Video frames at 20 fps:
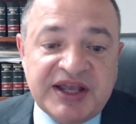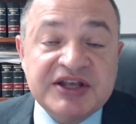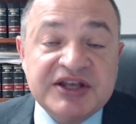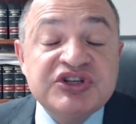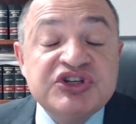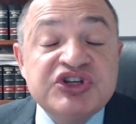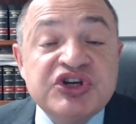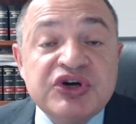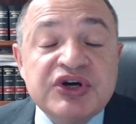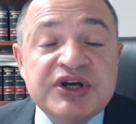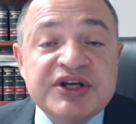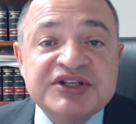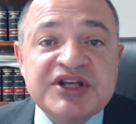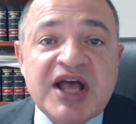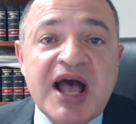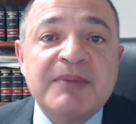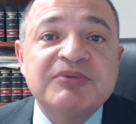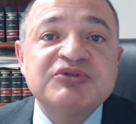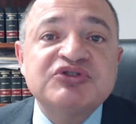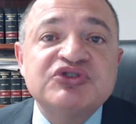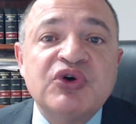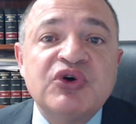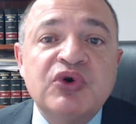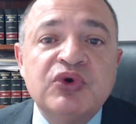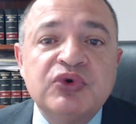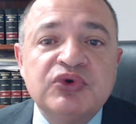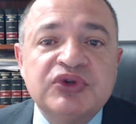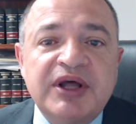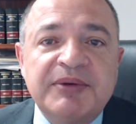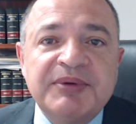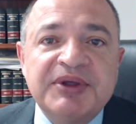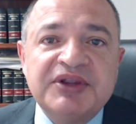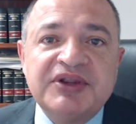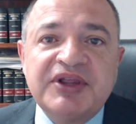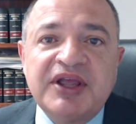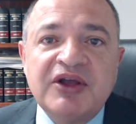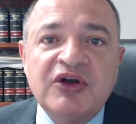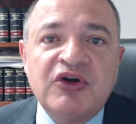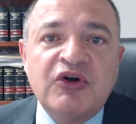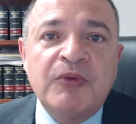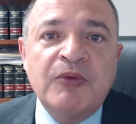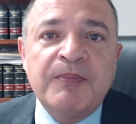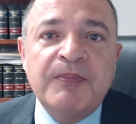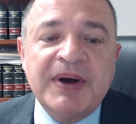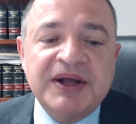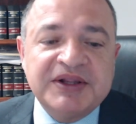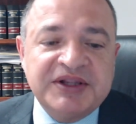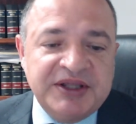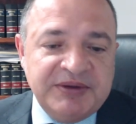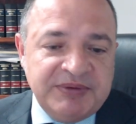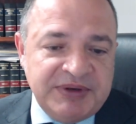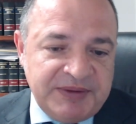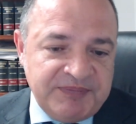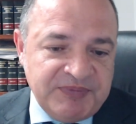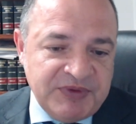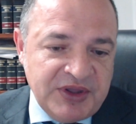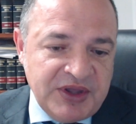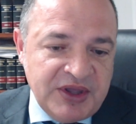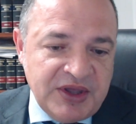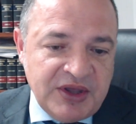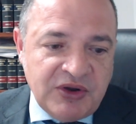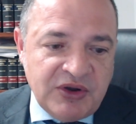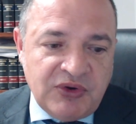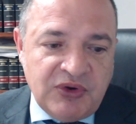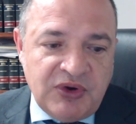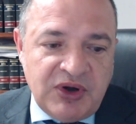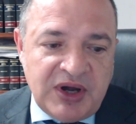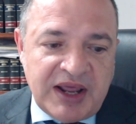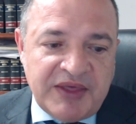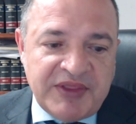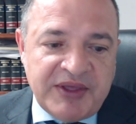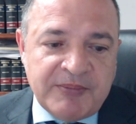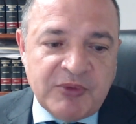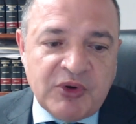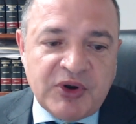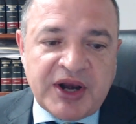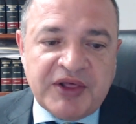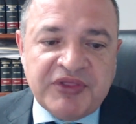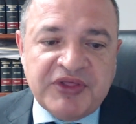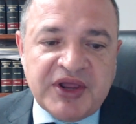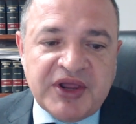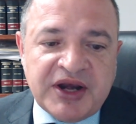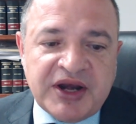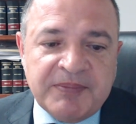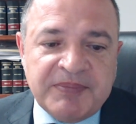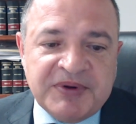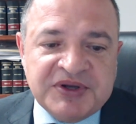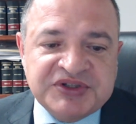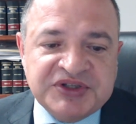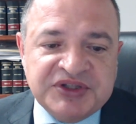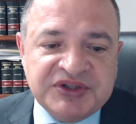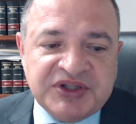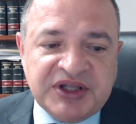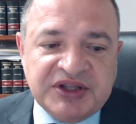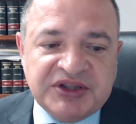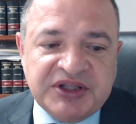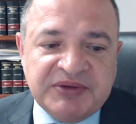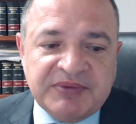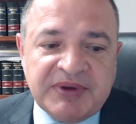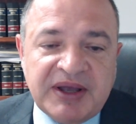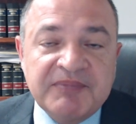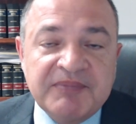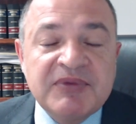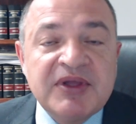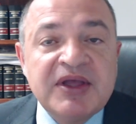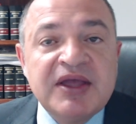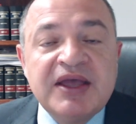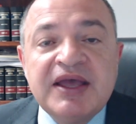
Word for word: Eso es absolutamente incompatible con la democracia representativa.